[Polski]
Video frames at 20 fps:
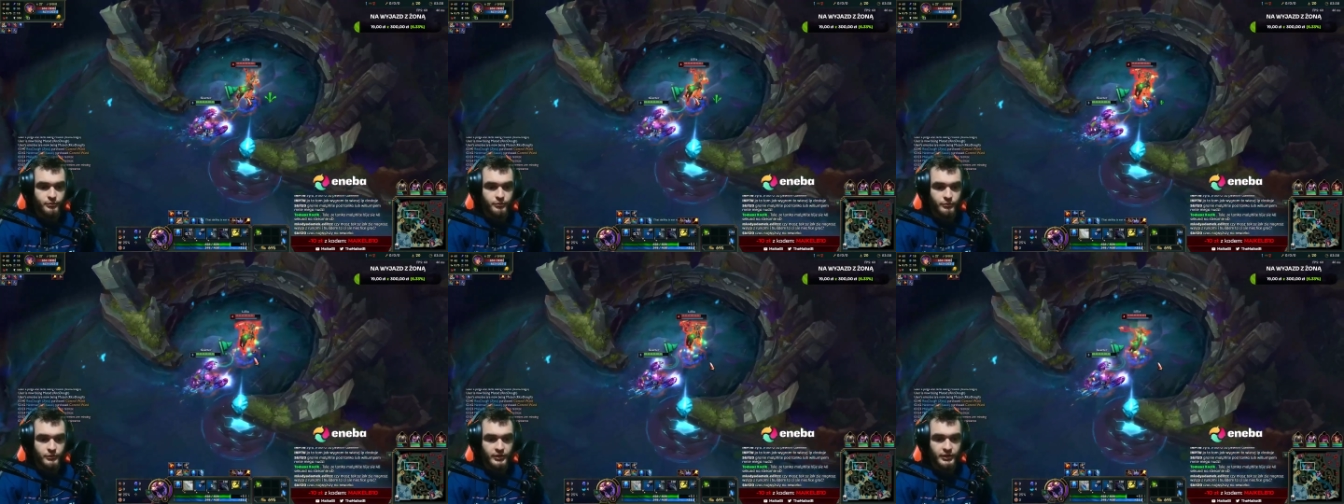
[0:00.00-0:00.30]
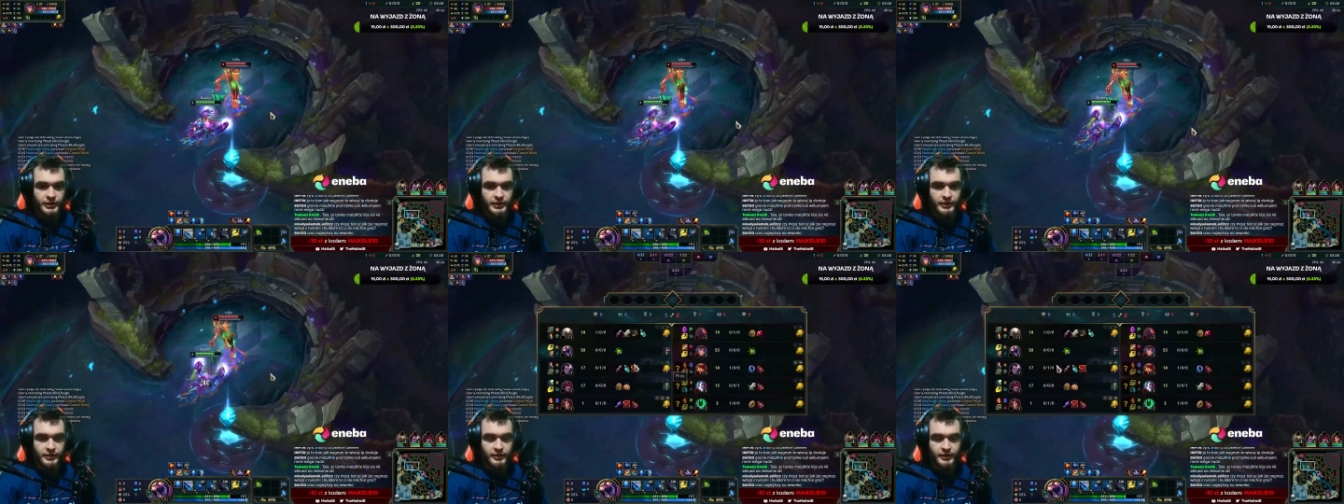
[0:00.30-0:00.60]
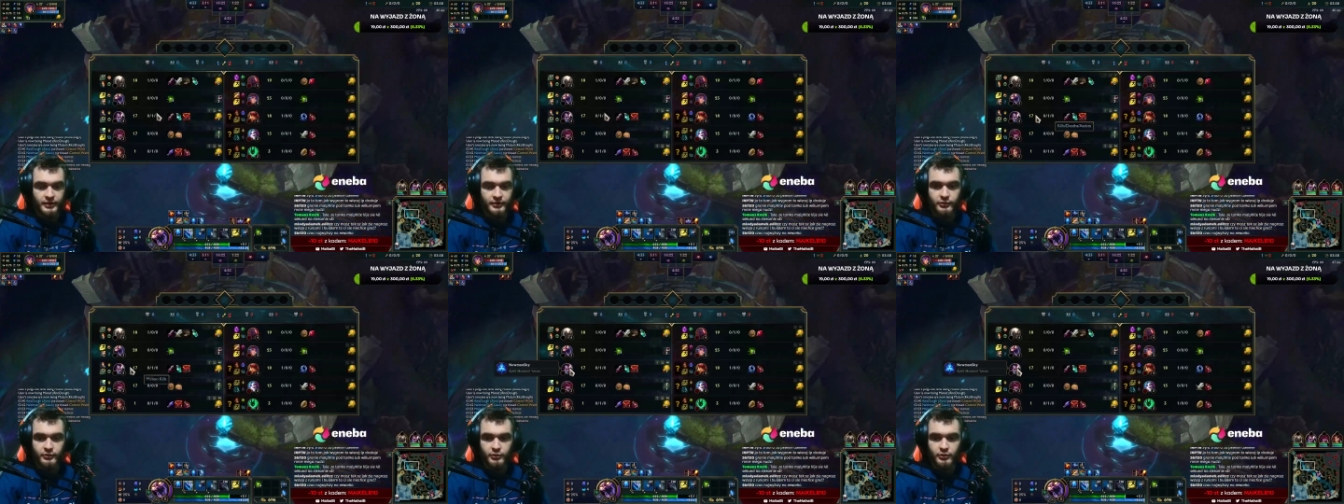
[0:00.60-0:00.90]
Ty,
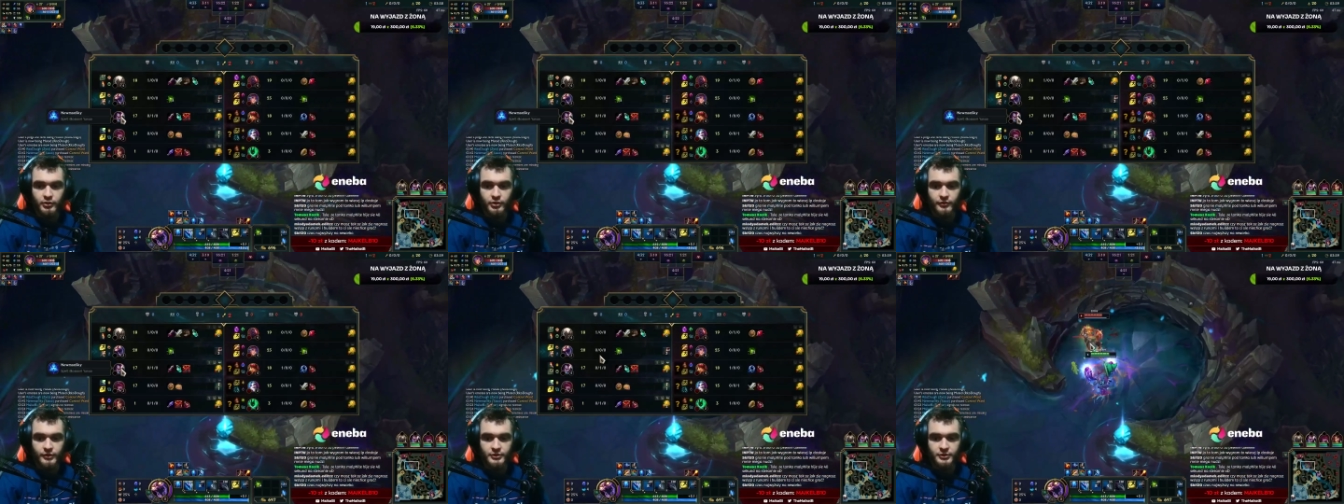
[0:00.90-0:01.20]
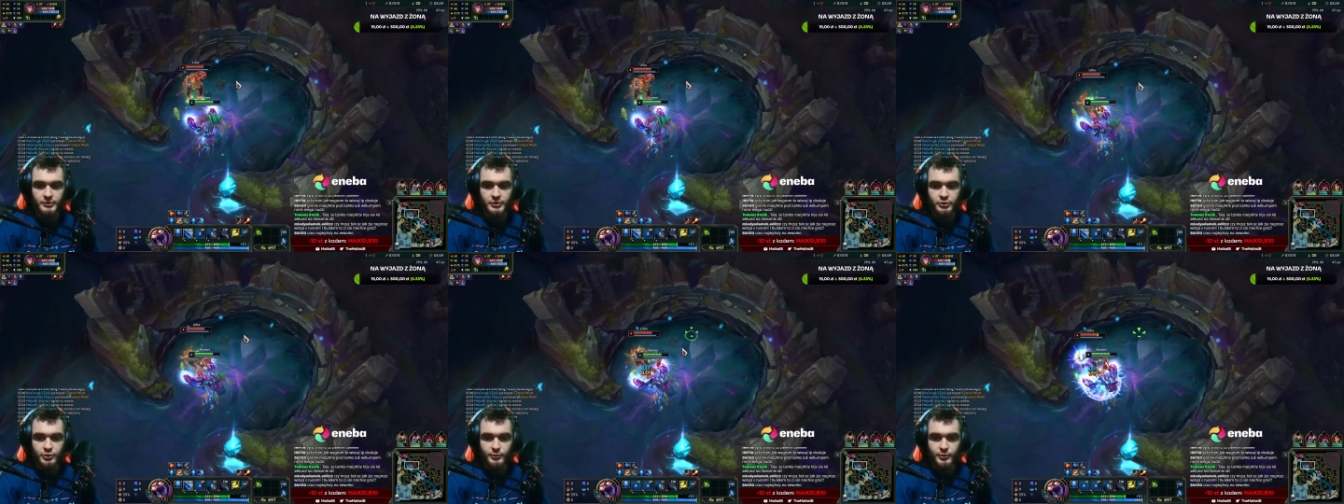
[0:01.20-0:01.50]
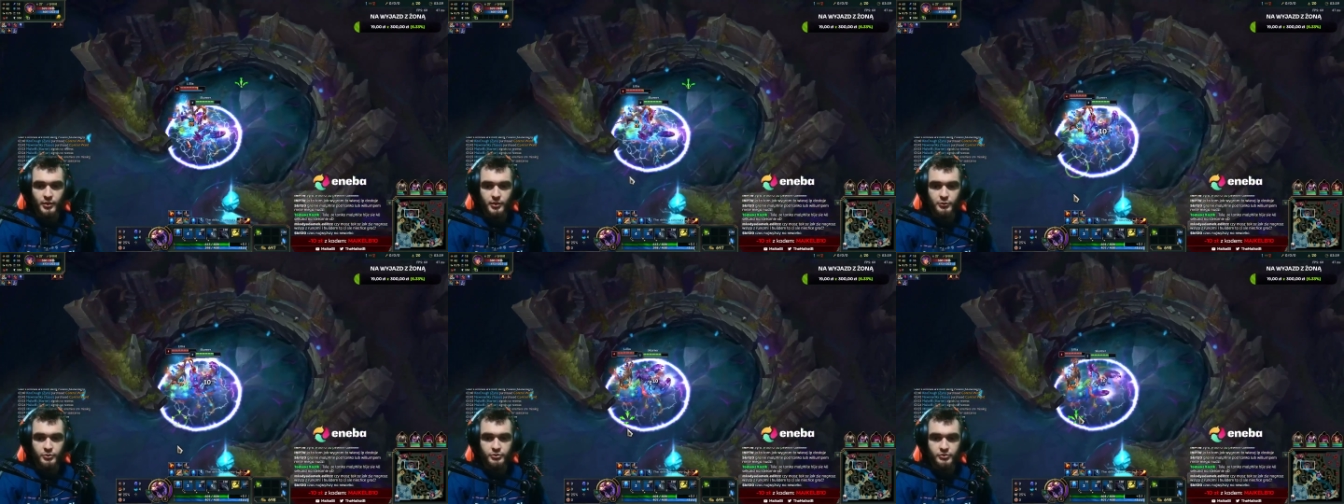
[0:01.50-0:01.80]
Yasuo, weź mi tu
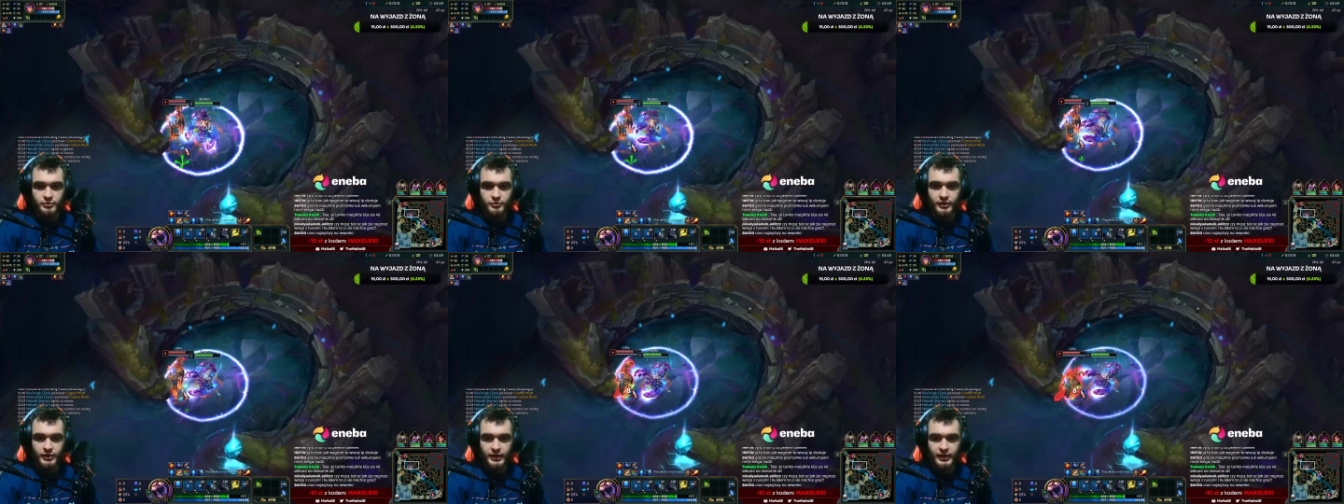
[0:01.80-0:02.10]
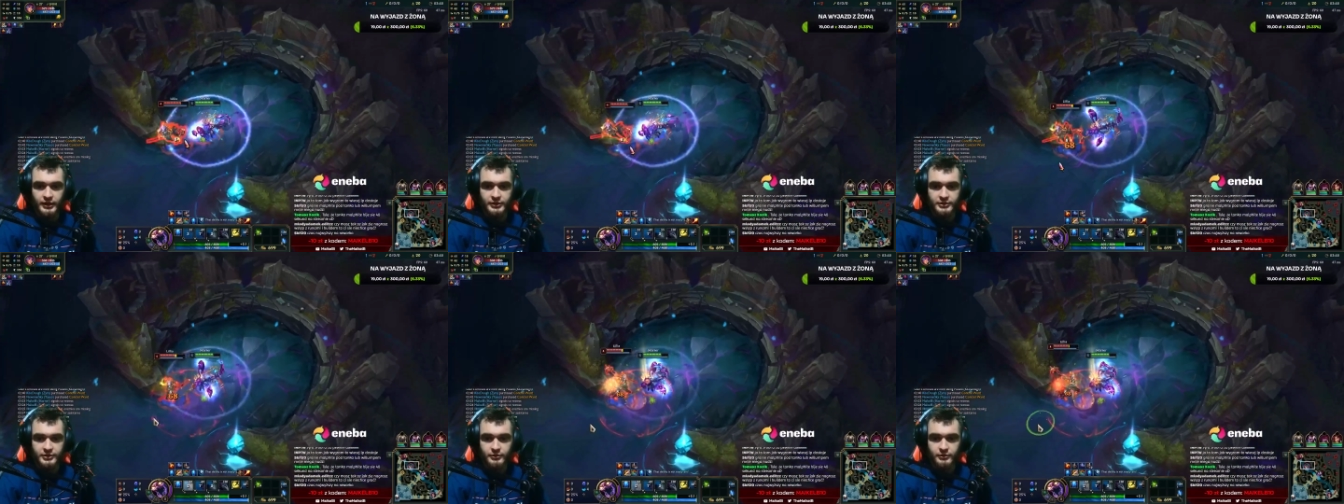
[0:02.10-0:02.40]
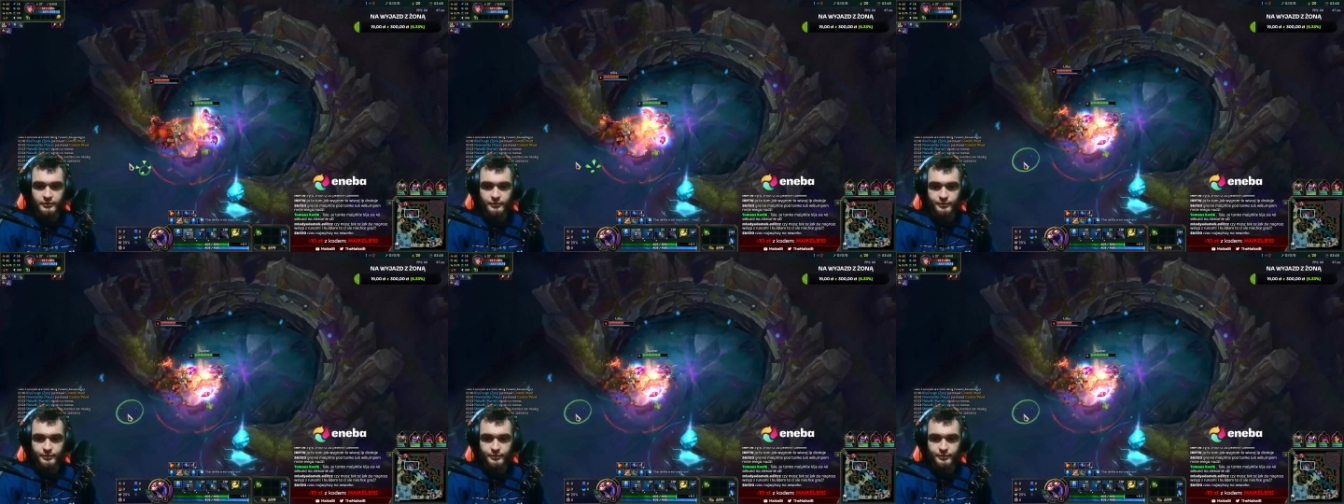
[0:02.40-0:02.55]
pomóż, wariacie.